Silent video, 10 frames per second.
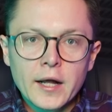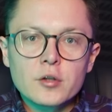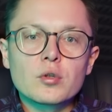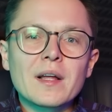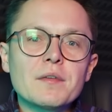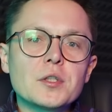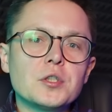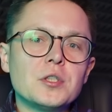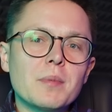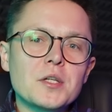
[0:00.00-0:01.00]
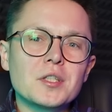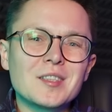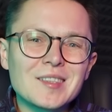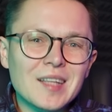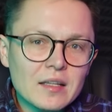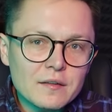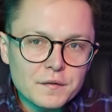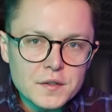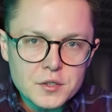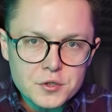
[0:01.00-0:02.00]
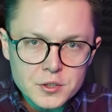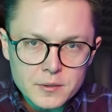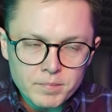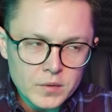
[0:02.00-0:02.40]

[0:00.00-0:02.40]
to nawet jeśli nie będzie tytanem fizycznym,